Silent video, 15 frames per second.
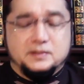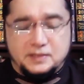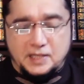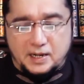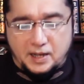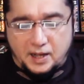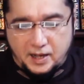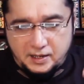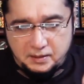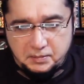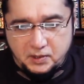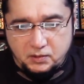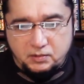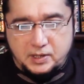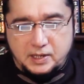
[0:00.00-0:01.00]
तन्हाई
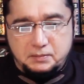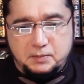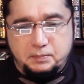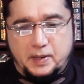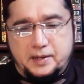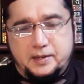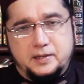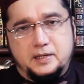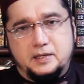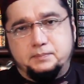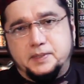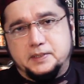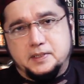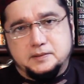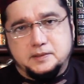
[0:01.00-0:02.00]
में होकर भी पानी नहीं
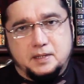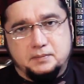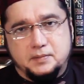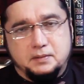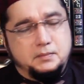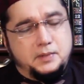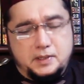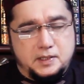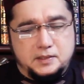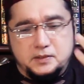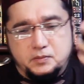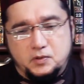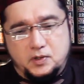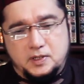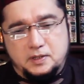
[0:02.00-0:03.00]
पीता साहब बड़ी
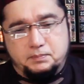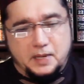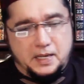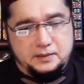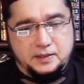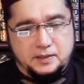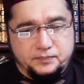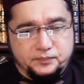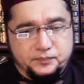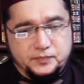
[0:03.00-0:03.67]
अजीब गरीब बात है